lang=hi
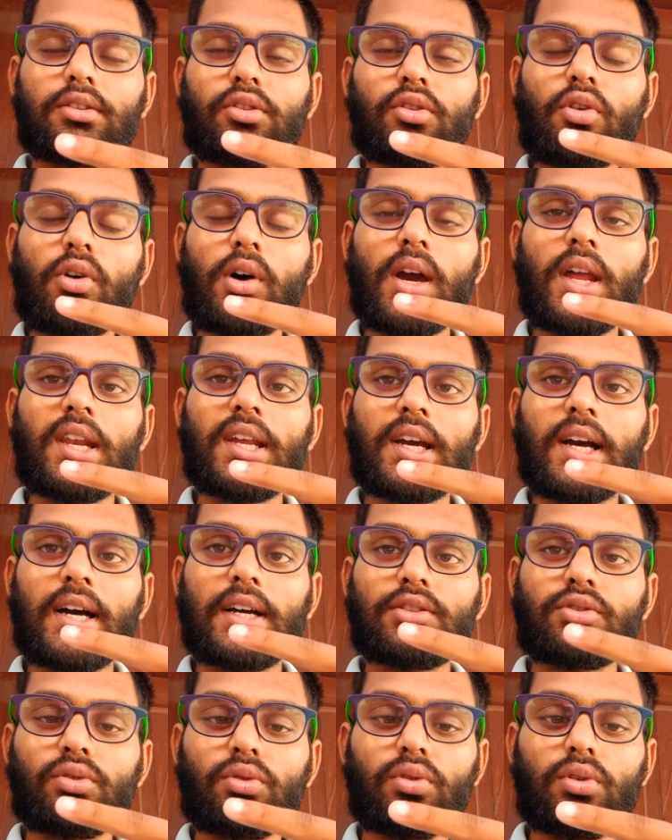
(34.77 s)
कॉयल का
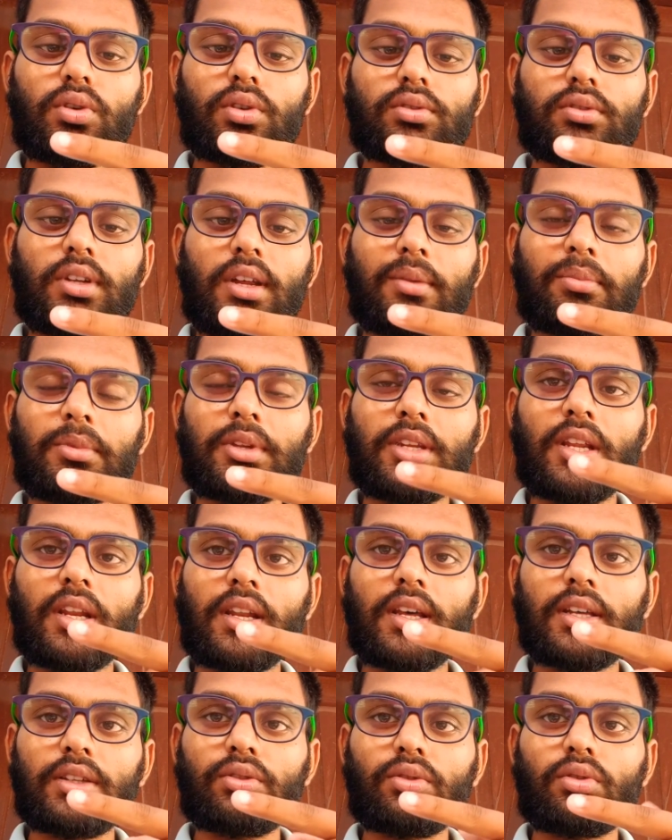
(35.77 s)
जो टर्मिनल
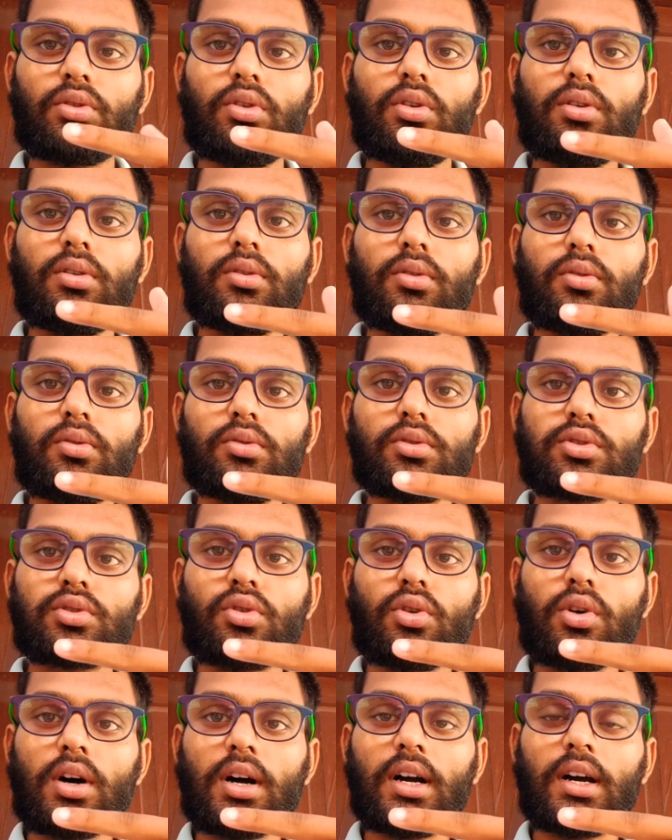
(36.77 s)
है दोनों
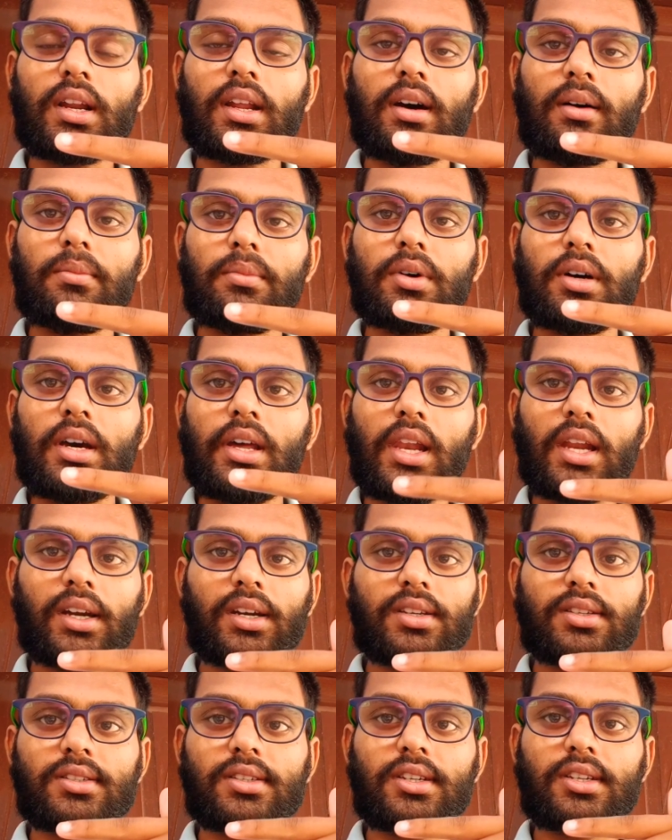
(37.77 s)
उसको अगर हम
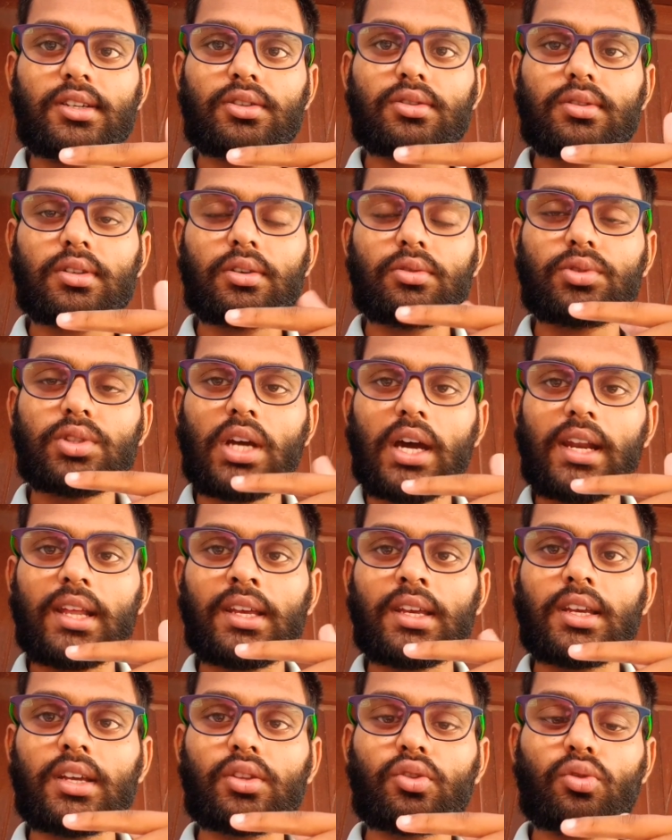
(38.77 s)
इलेक्ट्रिसिटी उससे
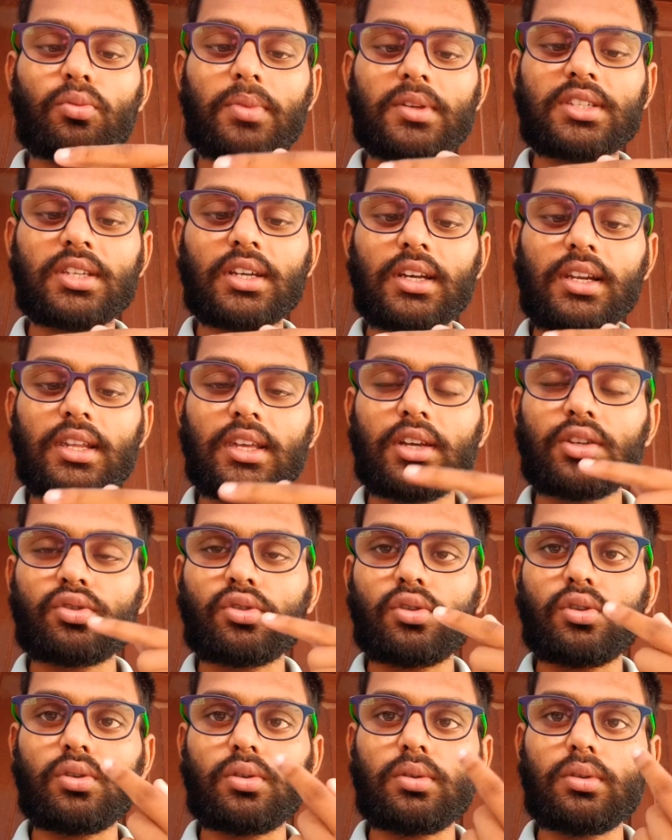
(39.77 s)
गुजारेंगे तो बेसिकली ये
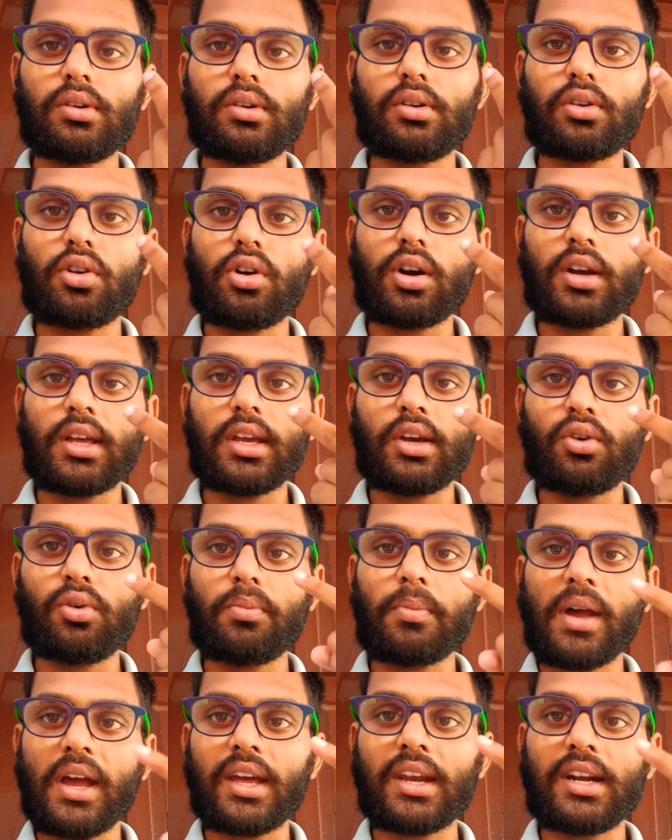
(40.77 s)
जो रॉड है वो
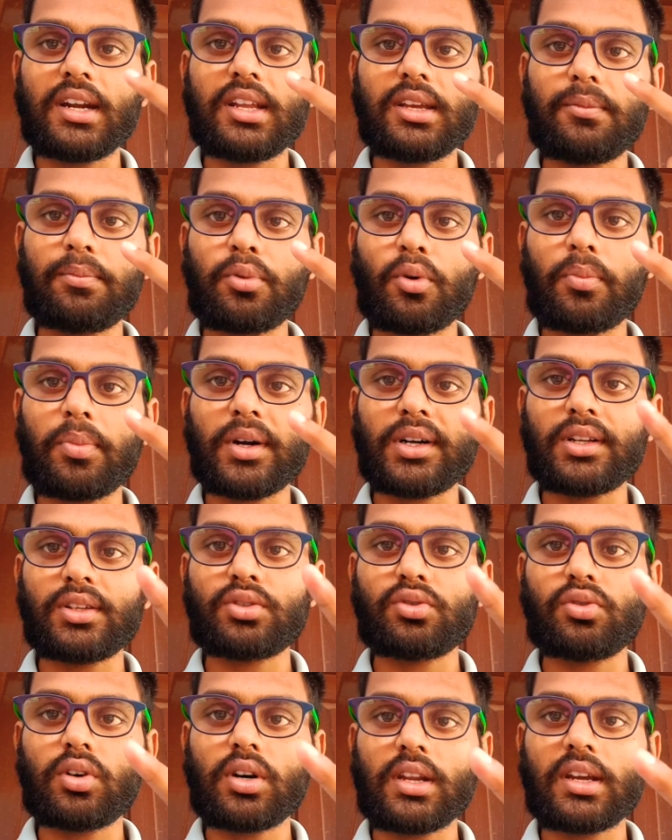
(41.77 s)
मैग्नेटिक प्रॉपर्टी
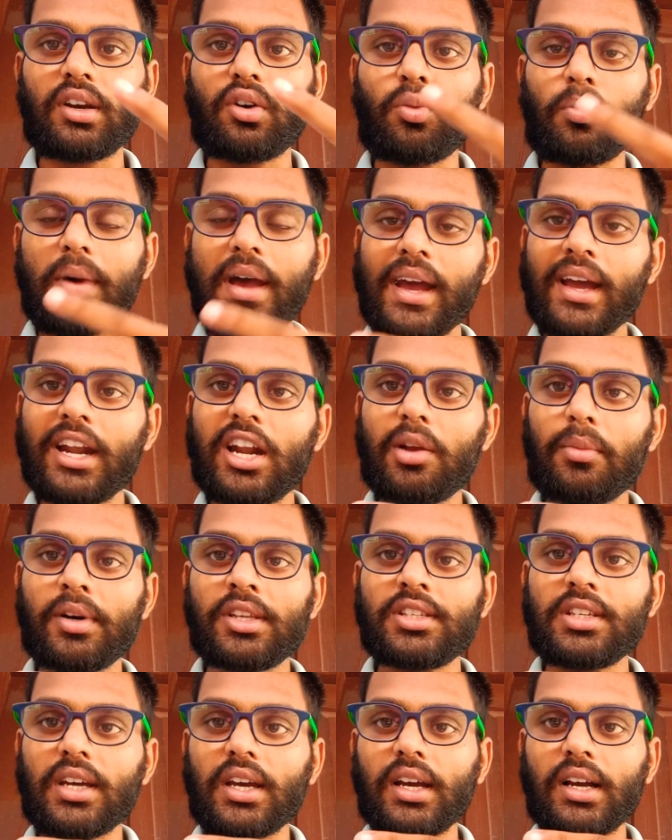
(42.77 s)
शो करेगा वो मैग्नेट
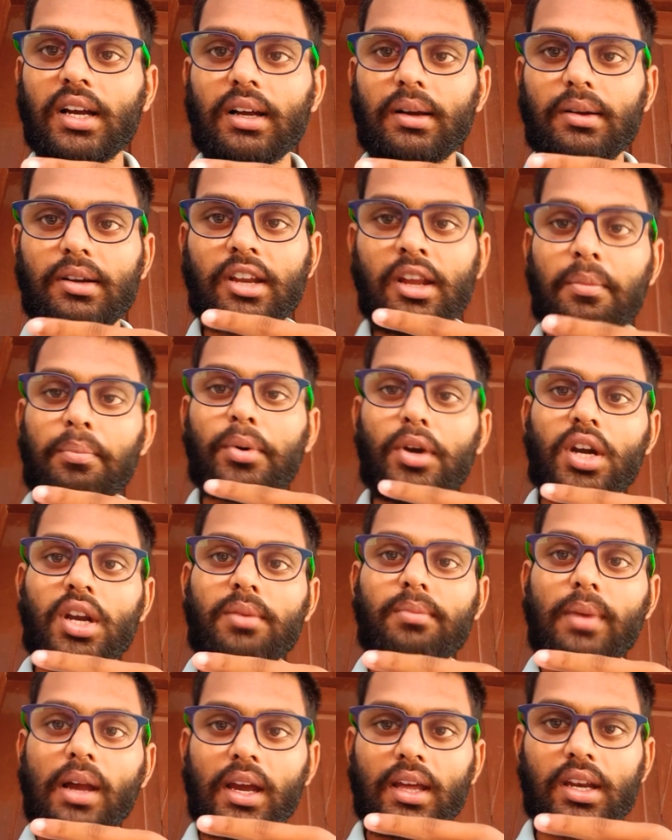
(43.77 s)
बन जाएगा टेम्प्रेरी
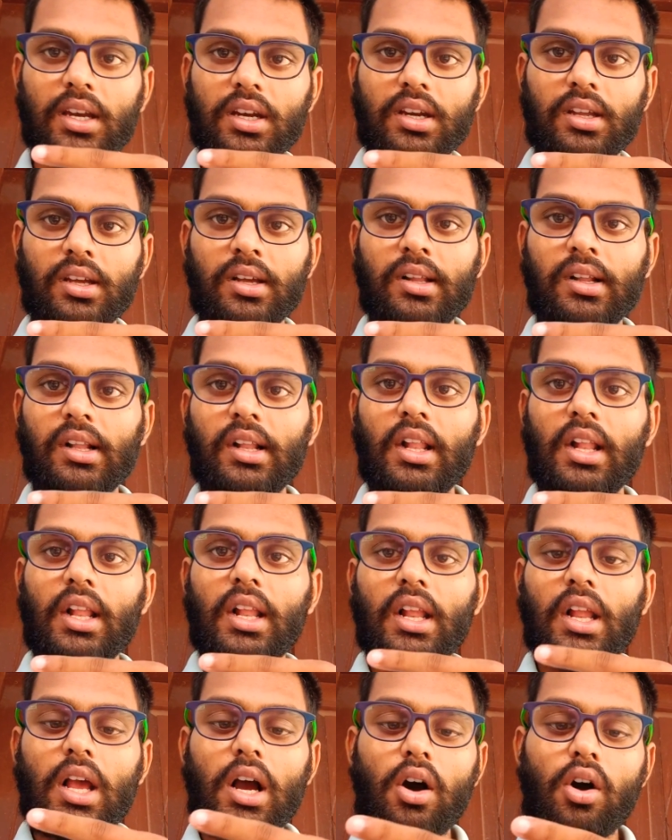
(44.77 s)

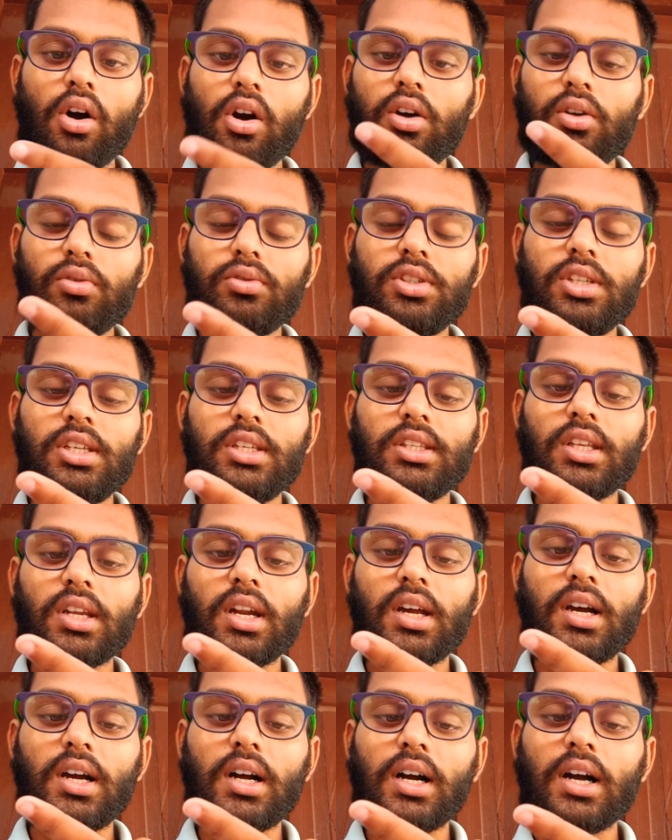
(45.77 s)
मैग्नेट और उसी
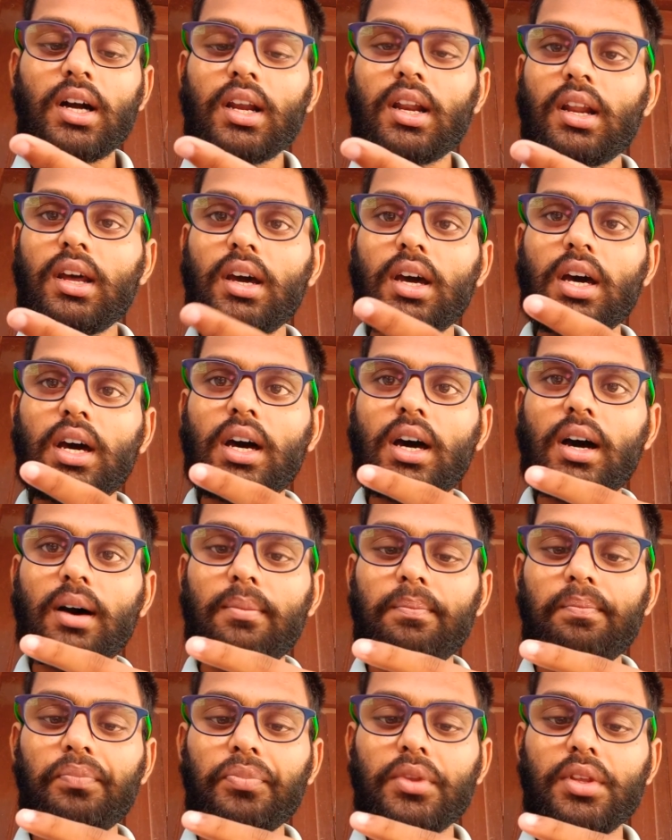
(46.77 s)
तरह अगर
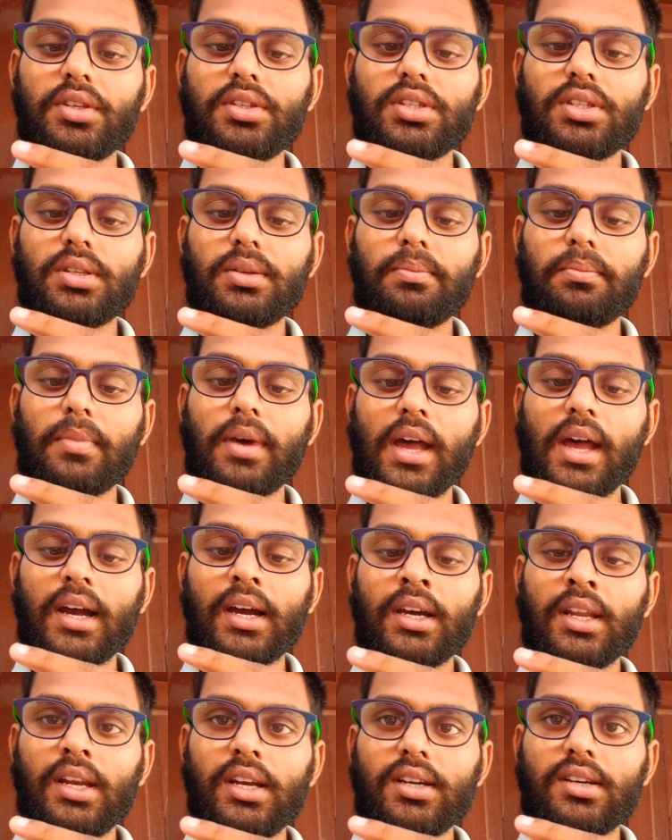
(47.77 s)
हम इस
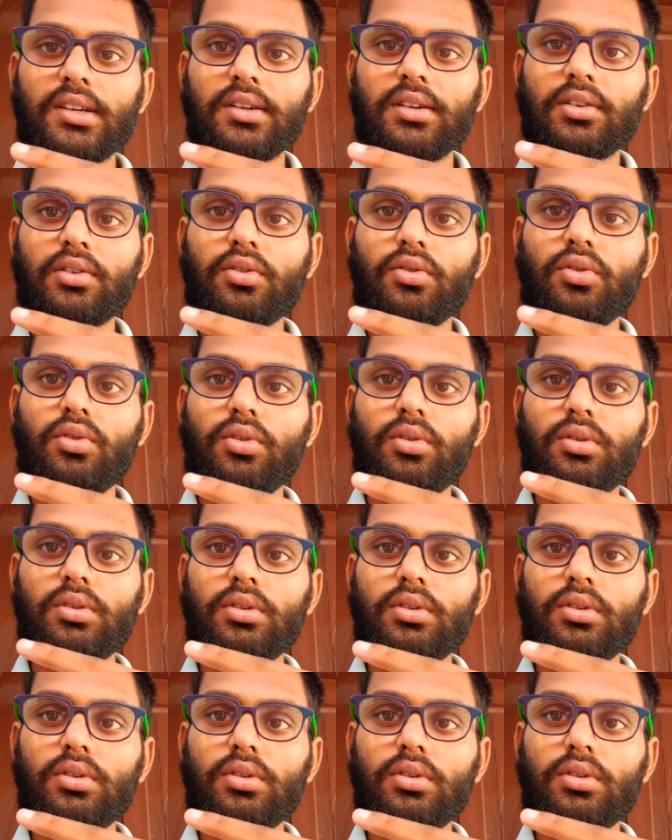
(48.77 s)
मैग्नेट को